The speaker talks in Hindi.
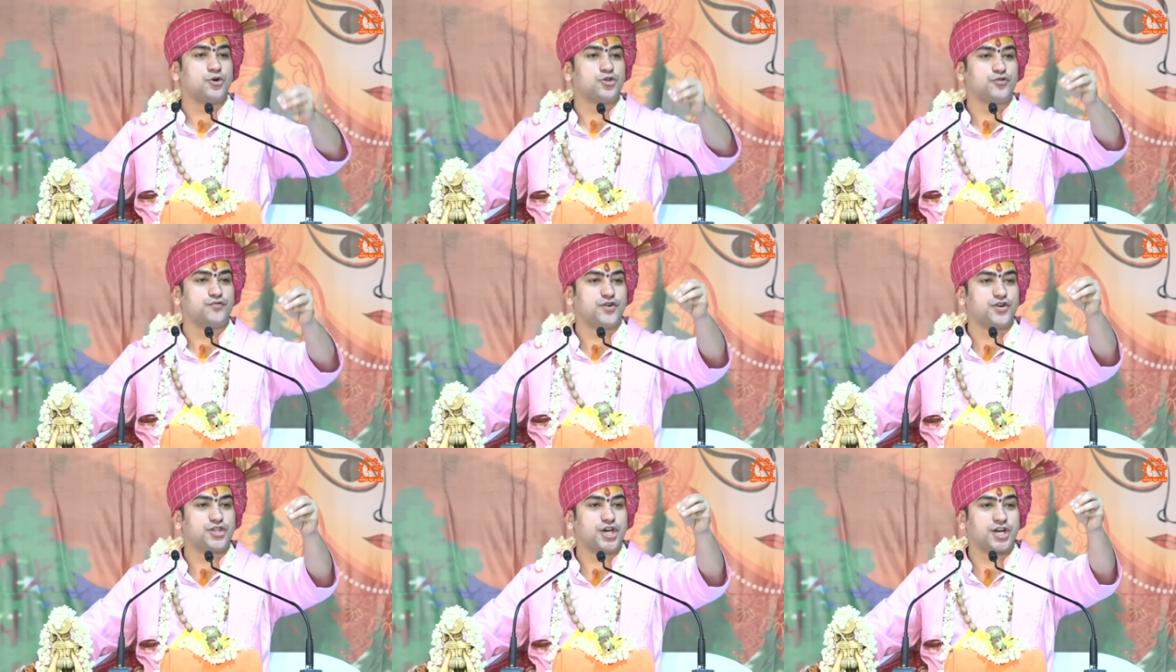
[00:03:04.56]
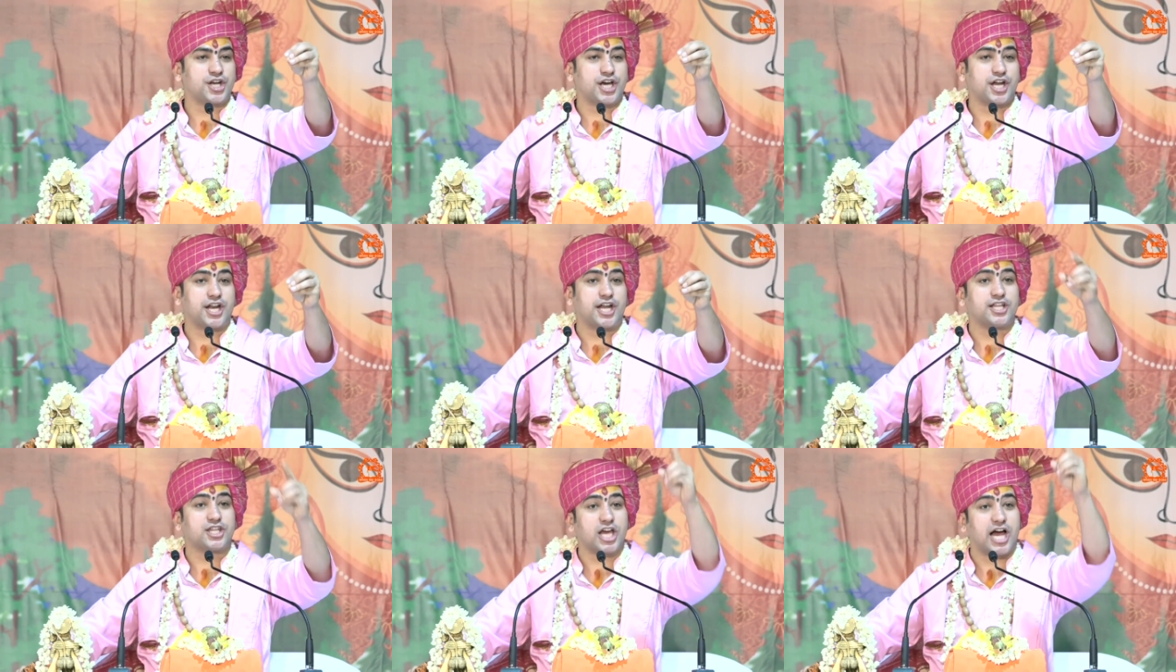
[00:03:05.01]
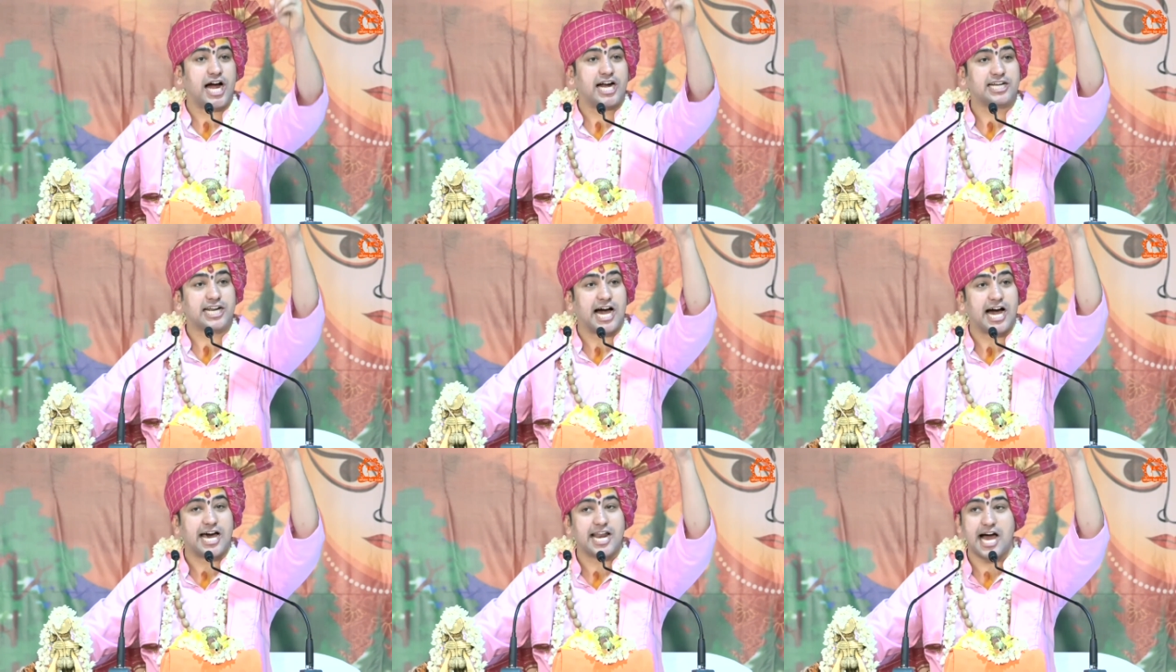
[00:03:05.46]
में उद्बोधन कर रहे थे
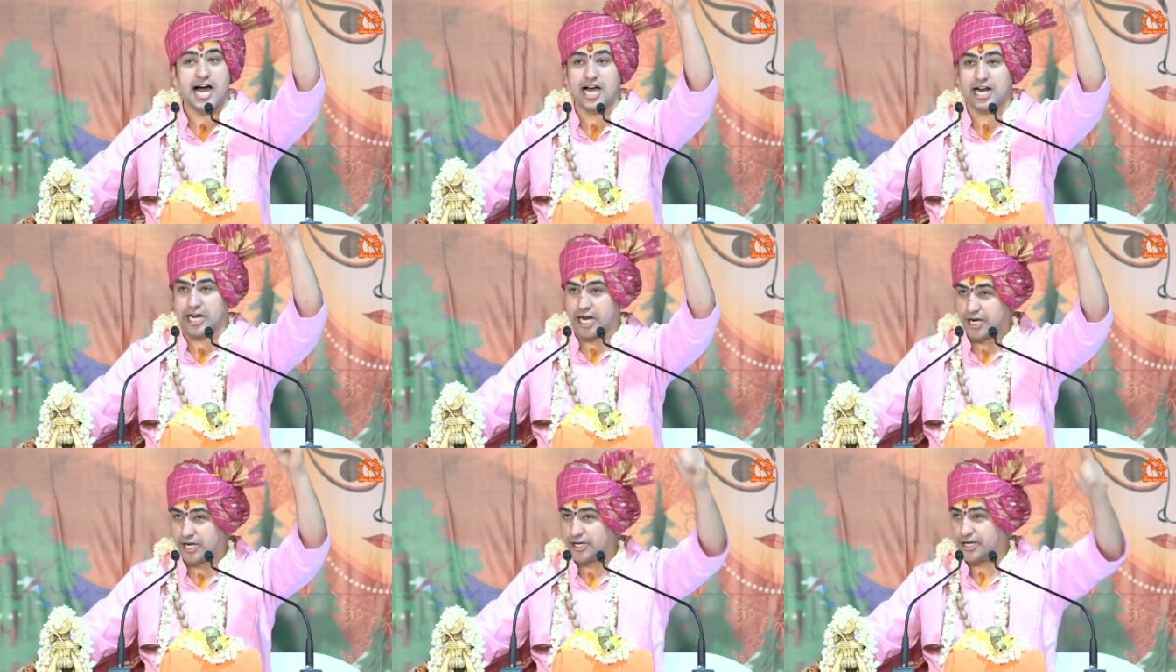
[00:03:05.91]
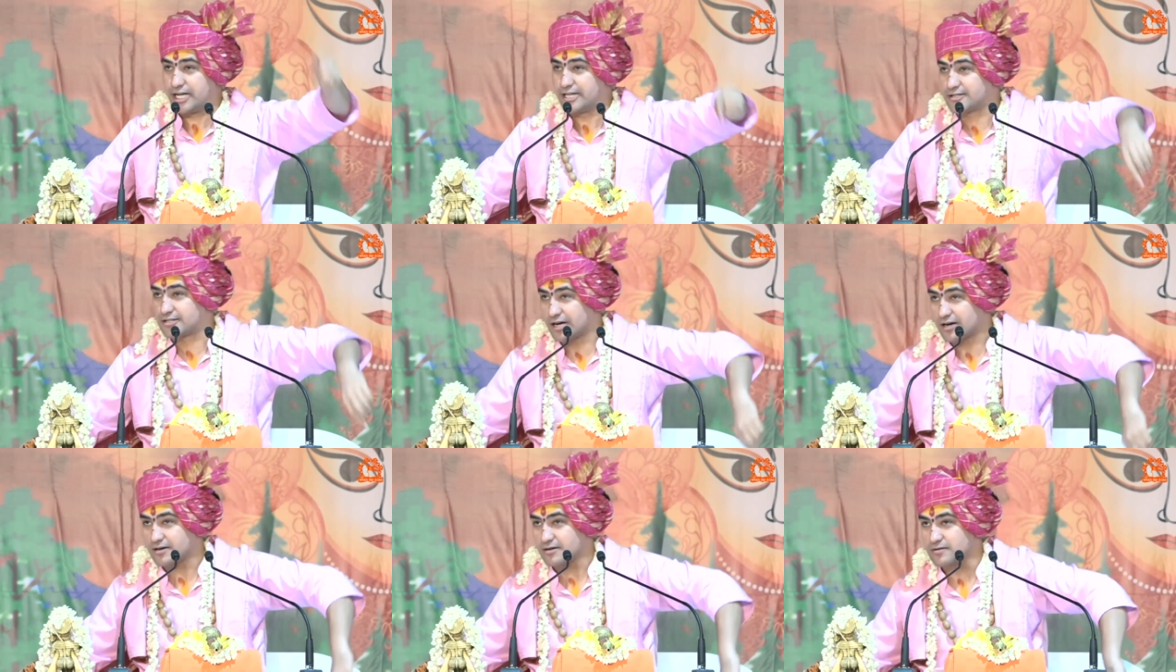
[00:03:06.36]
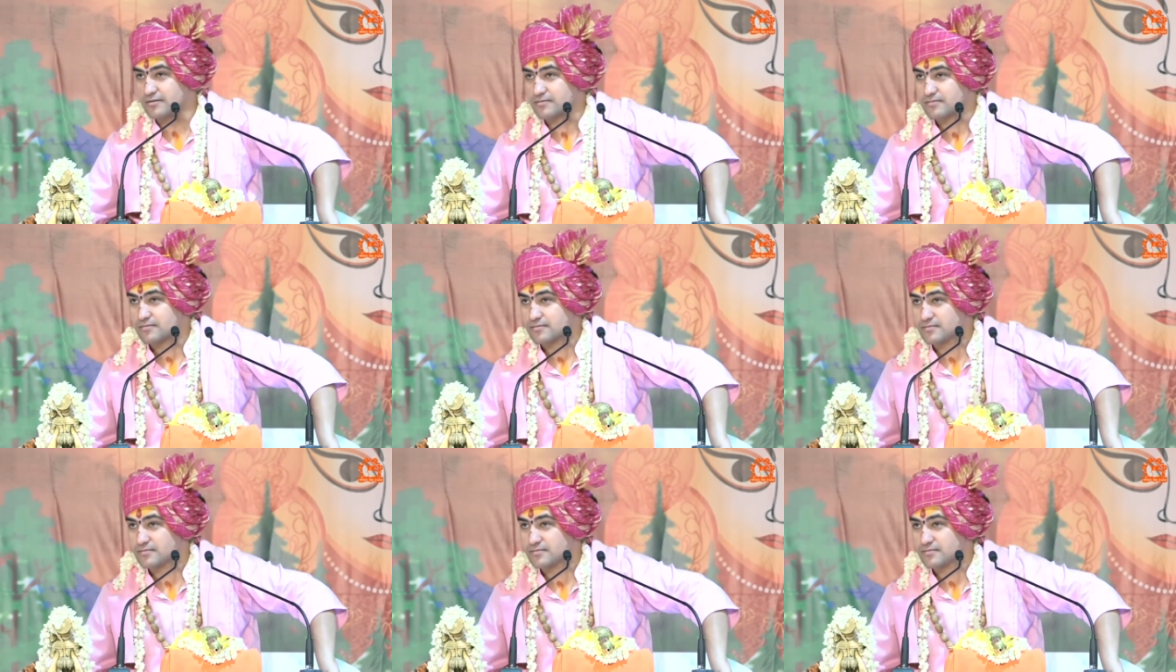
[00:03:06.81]
अठारह घंटे तक